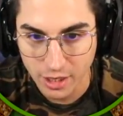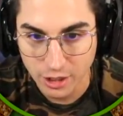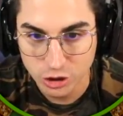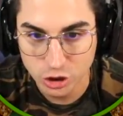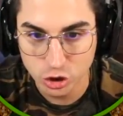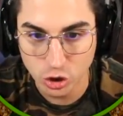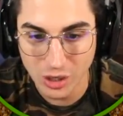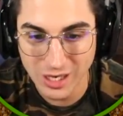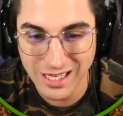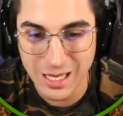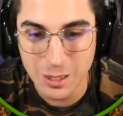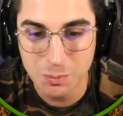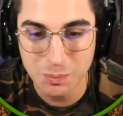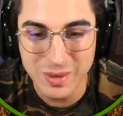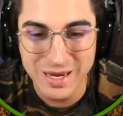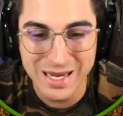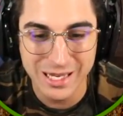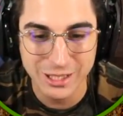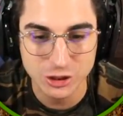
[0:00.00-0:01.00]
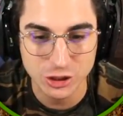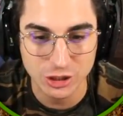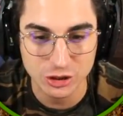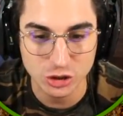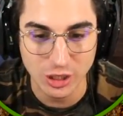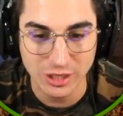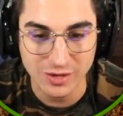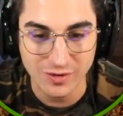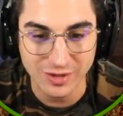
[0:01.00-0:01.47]
Ci sono anche i pillager.
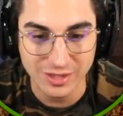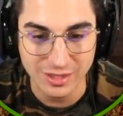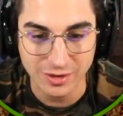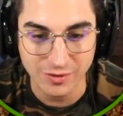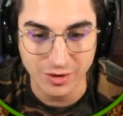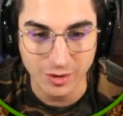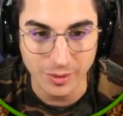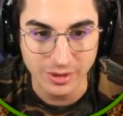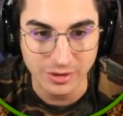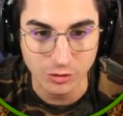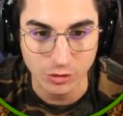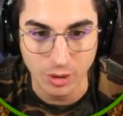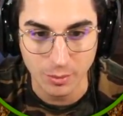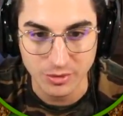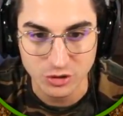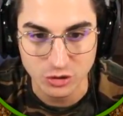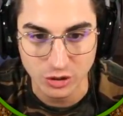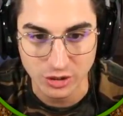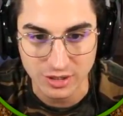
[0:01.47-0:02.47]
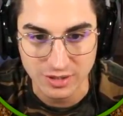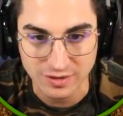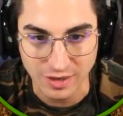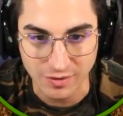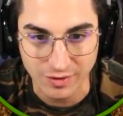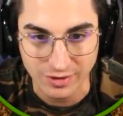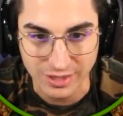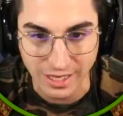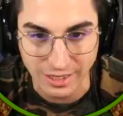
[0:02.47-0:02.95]
Cioè, è diventata veramente una missione di
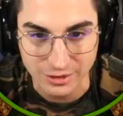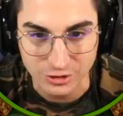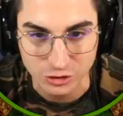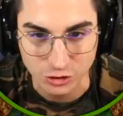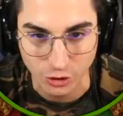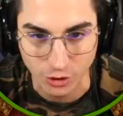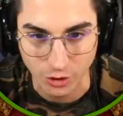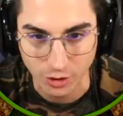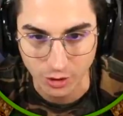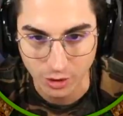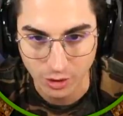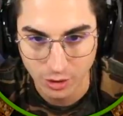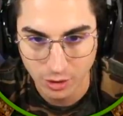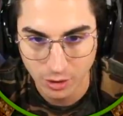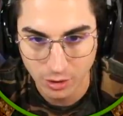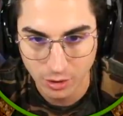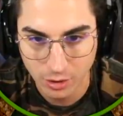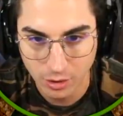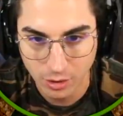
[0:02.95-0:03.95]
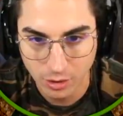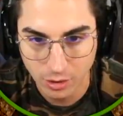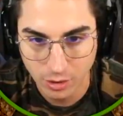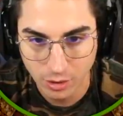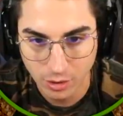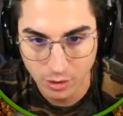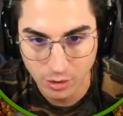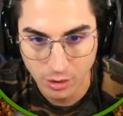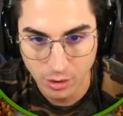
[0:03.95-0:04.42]
salvataggio.
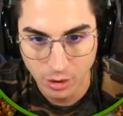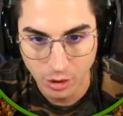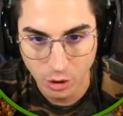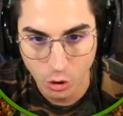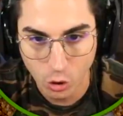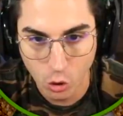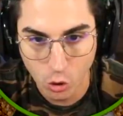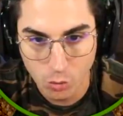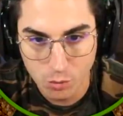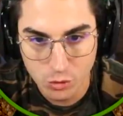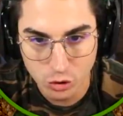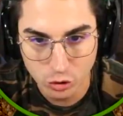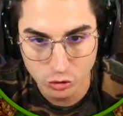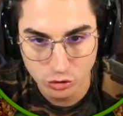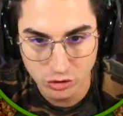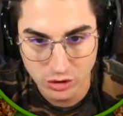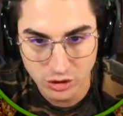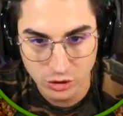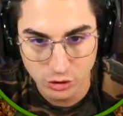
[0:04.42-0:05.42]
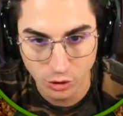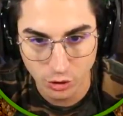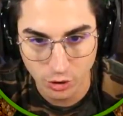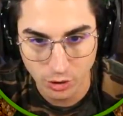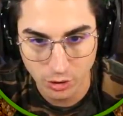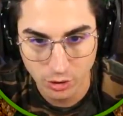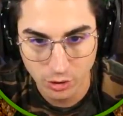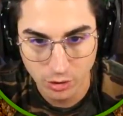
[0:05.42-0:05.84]
Oh mio Dio.